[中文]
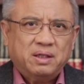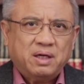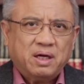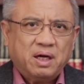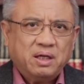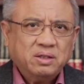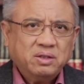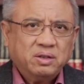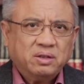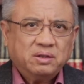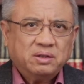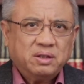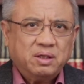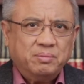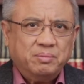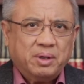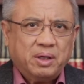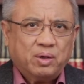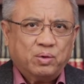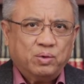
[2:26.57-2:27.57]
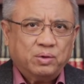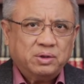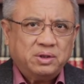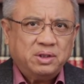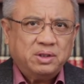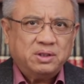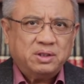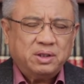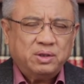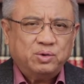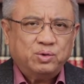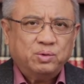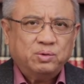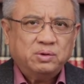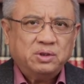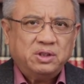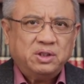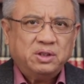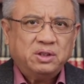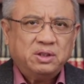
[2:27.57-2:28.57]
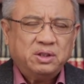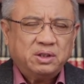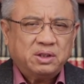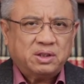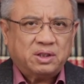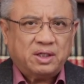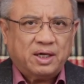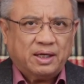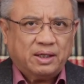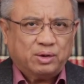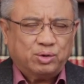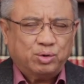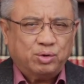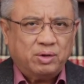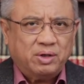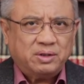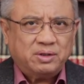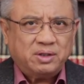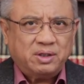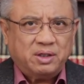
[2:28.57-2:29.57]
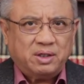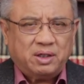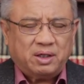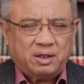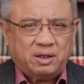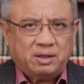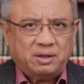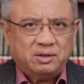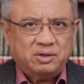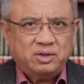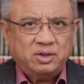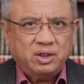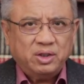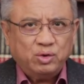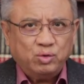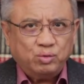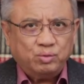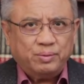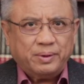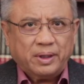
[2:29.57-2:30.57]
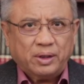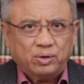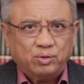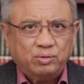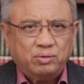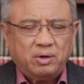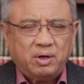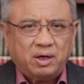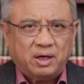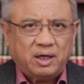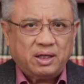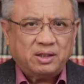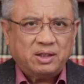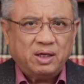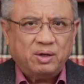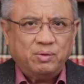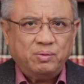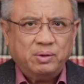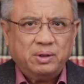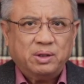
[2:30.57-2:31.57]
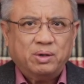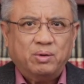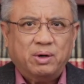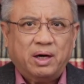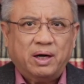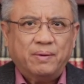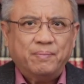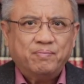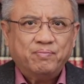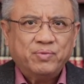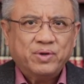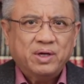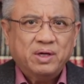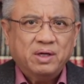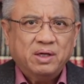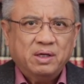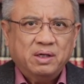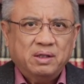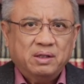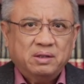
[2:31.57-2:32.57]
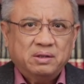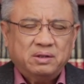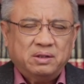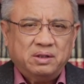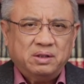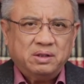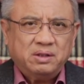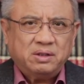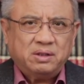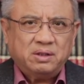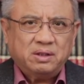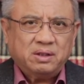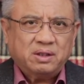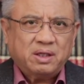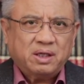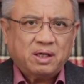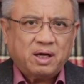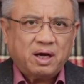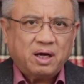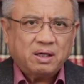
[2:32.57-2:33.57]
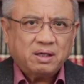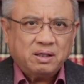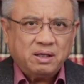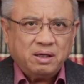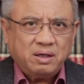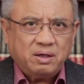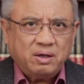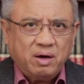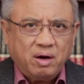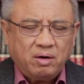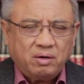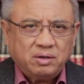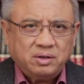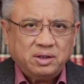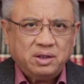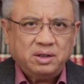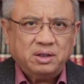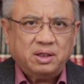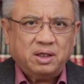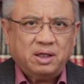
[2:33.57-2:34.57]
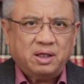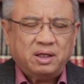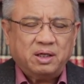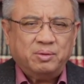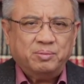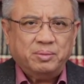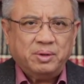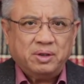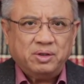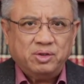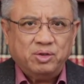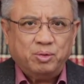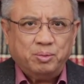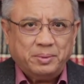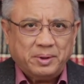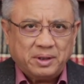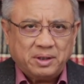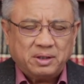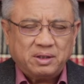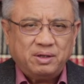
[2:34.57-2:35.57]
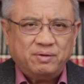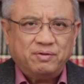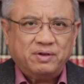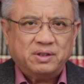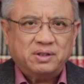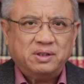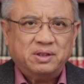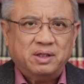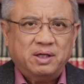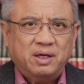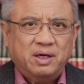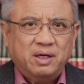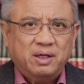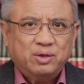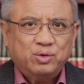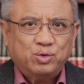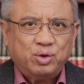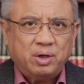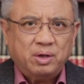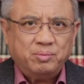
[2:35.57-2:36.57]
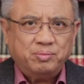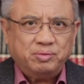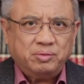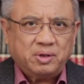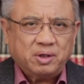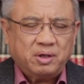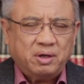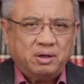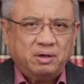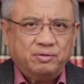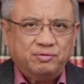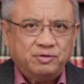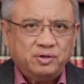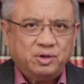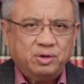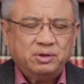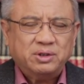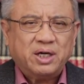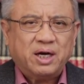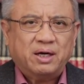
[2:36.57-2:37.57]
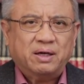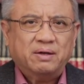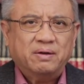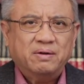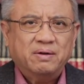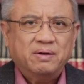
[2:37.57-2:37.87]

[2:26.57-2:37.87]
按照这个美国地震中心给出了这个经度纬度哈来定位的话，其实它更靠近的一个有名的地方是川普的高尔夫球场，